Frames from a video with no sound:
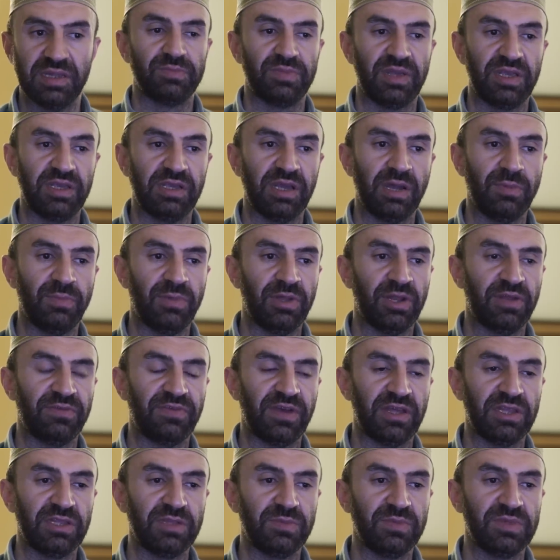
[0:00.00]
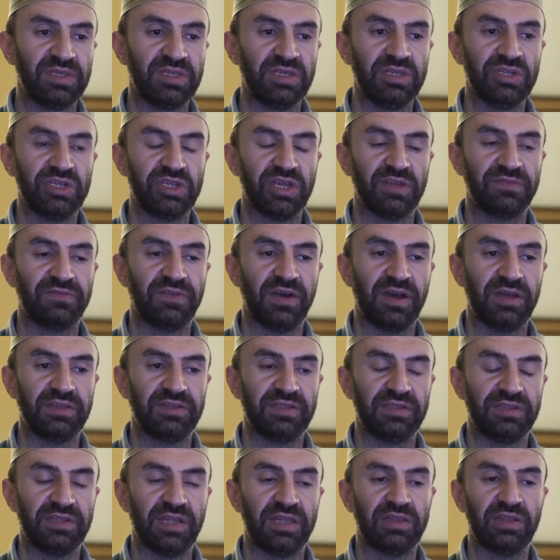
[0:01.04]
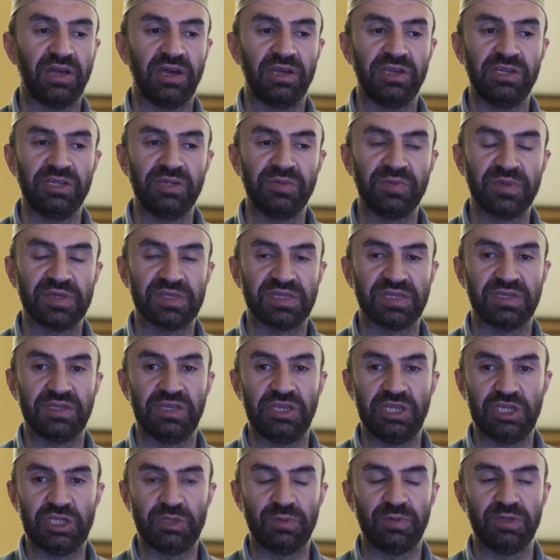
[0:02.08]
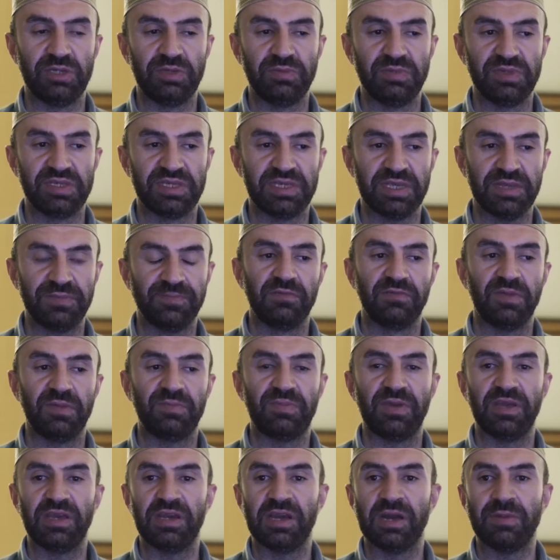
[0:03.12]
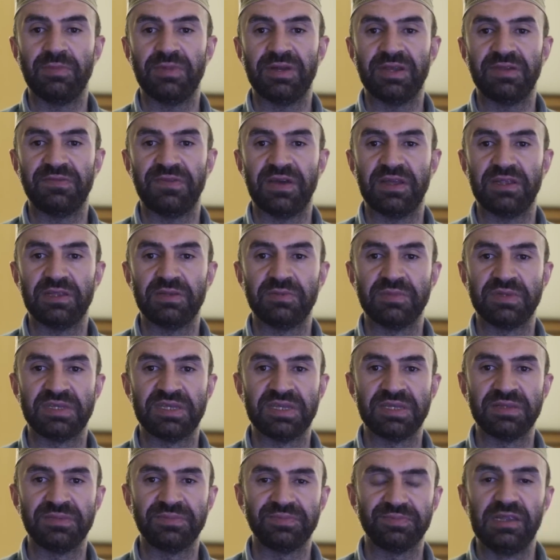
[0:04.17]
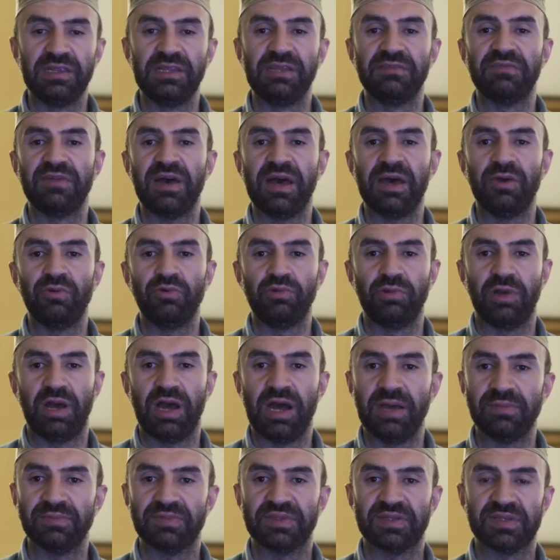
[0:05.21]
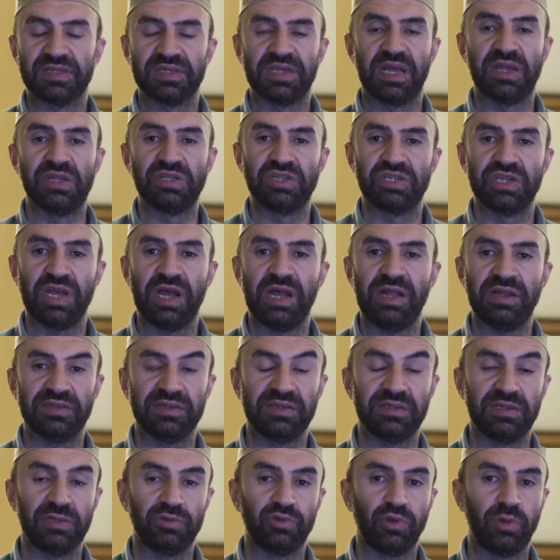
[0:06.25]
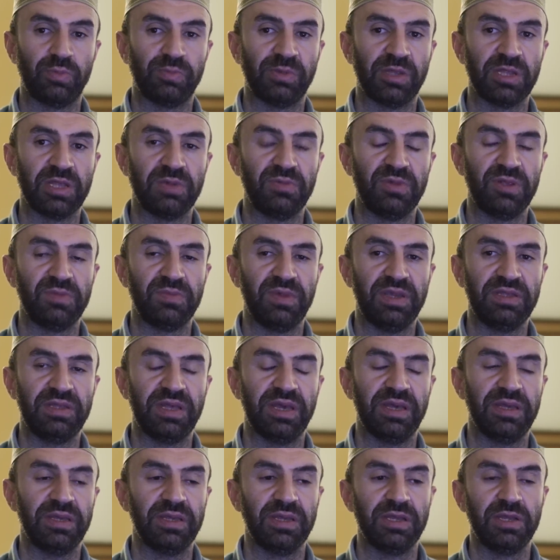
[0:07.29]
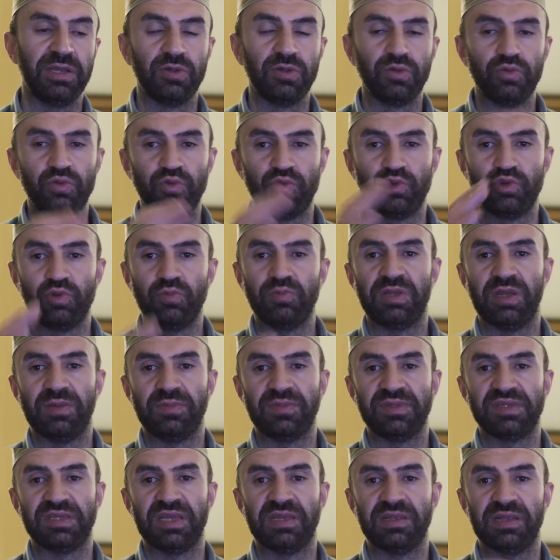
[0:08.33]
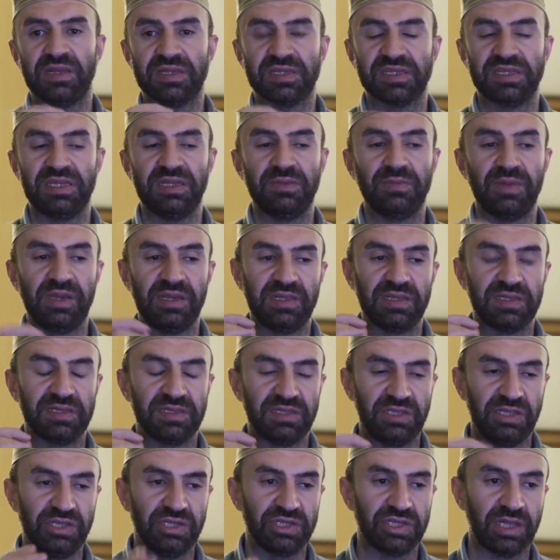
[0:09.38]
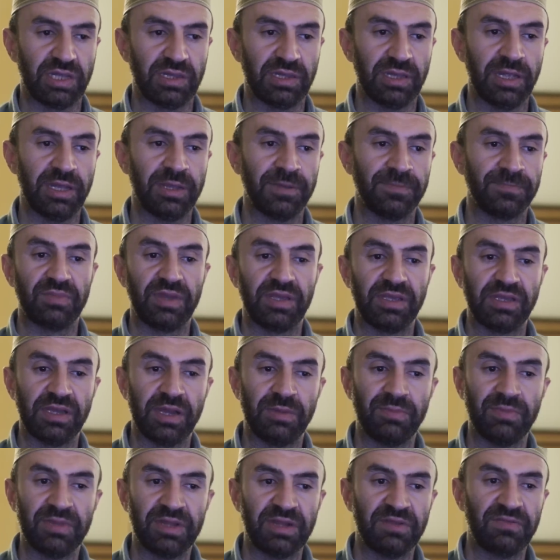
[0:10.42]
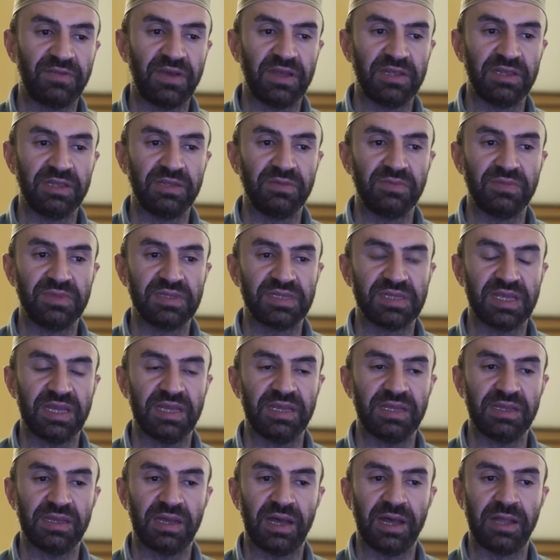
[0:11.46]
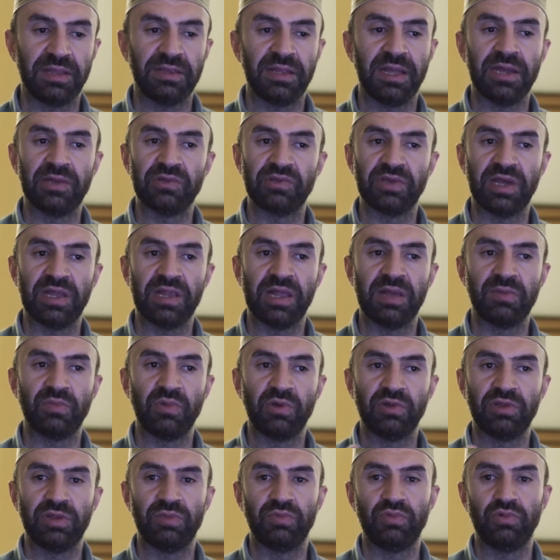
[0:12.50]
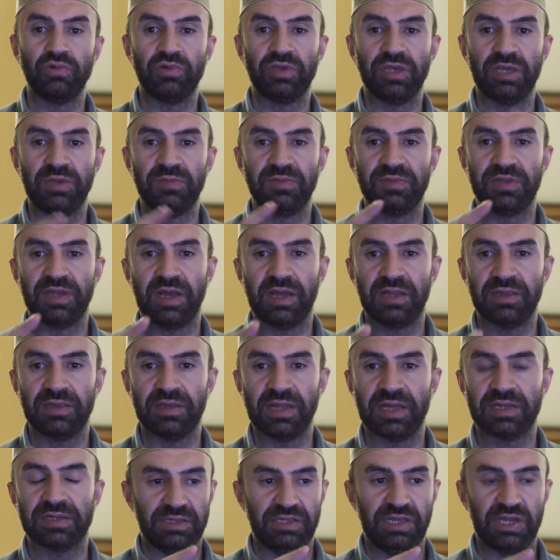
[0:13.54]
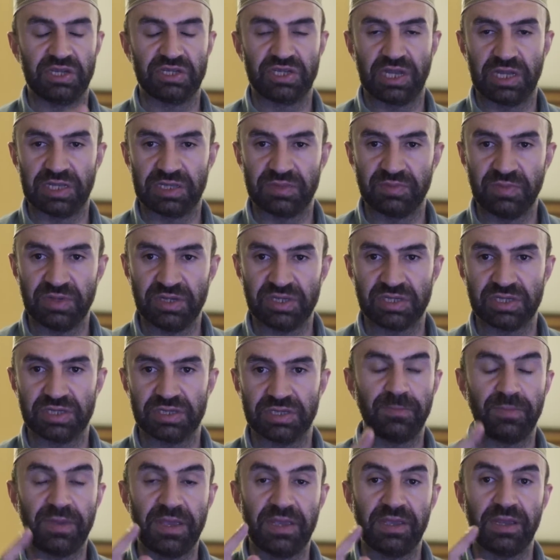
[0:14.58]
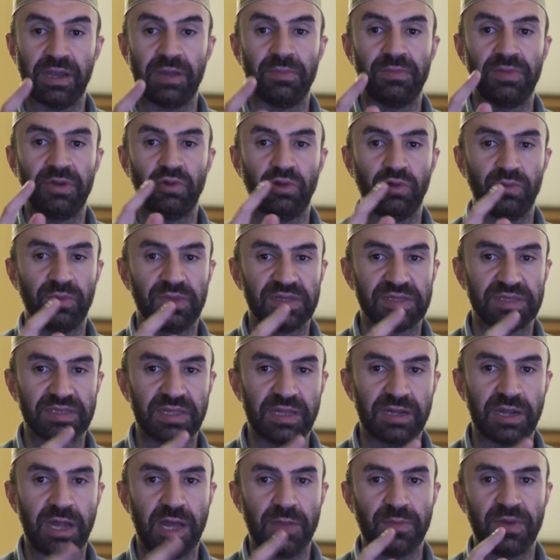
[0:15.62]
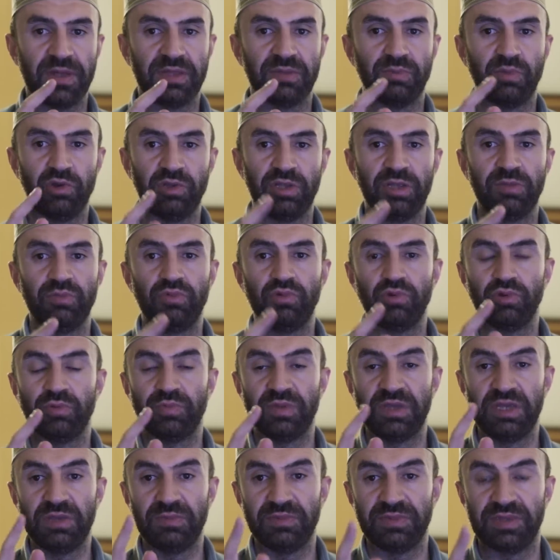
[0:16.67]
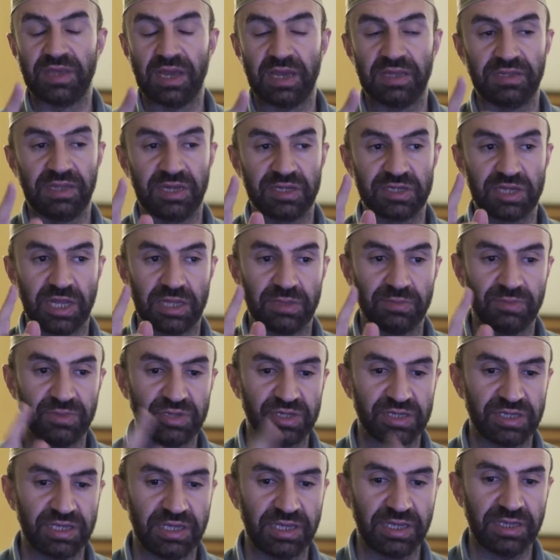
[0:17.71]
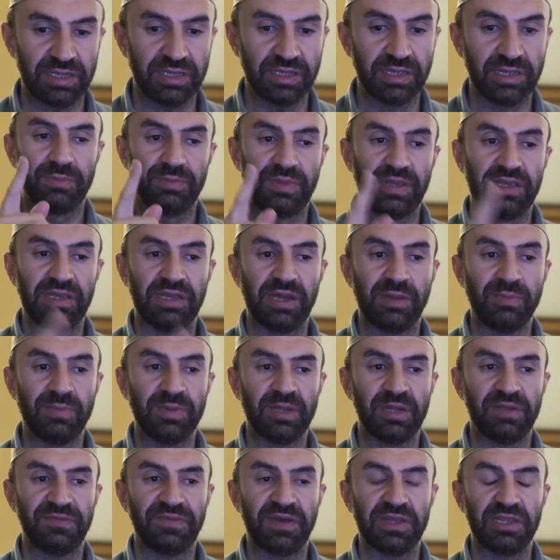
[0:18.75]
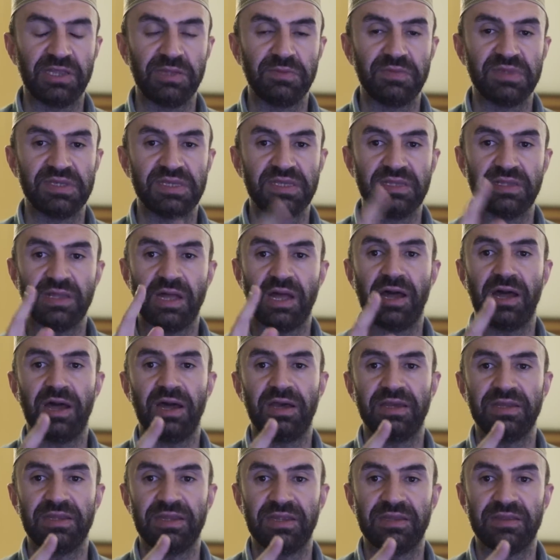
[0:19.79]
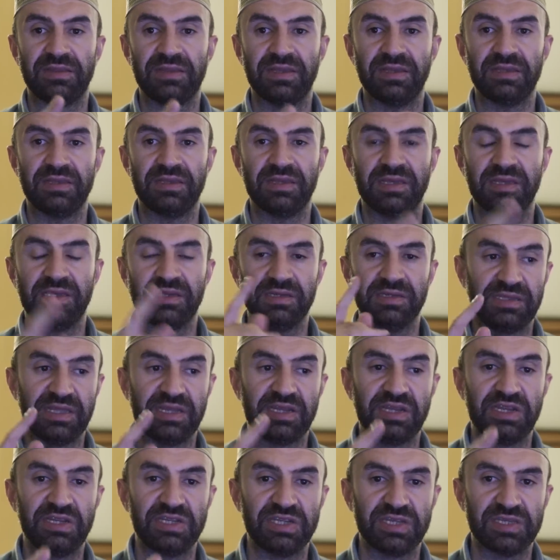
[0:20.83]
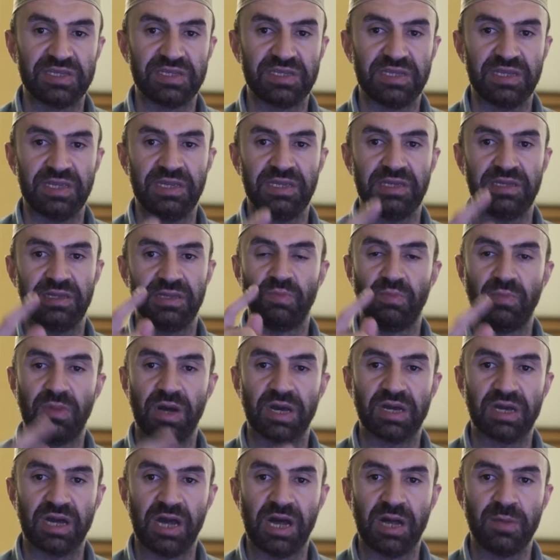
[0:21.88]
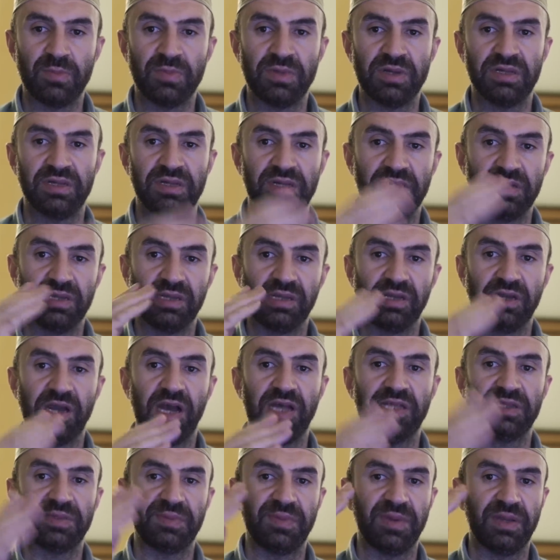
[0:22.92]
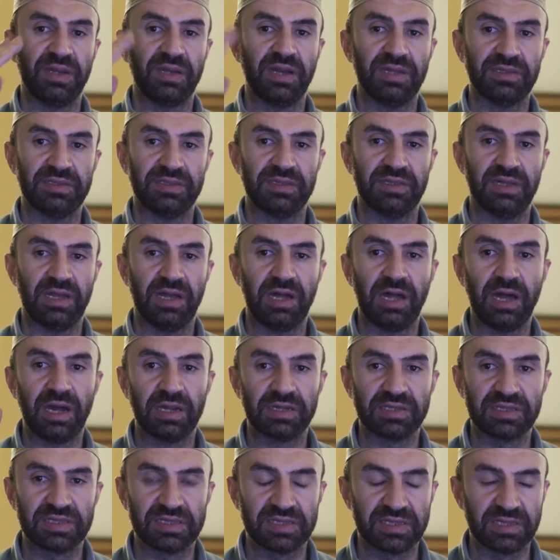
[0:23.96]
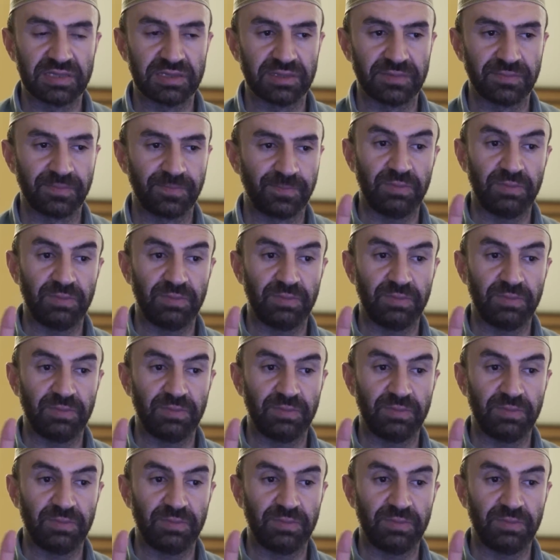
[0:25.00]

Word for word: Peygamber Efendimizin şefaatinden ayırmasın hiçbirimizi ve Peygamber Efendimizin Livaül Hamd sancağı altında toplanabilmeyi de cümlemize nasip eylesin inşallah. Peygamber Efendimiz'e Allahü Teala böyle büyük imtihanlar yaşatmış. Peygamber olmasına rağmen böyle büyük bir imtihan yaşatmış ki Peygamber Efendimizin ahiretteki derecesi, makamı kat ve kat artsın.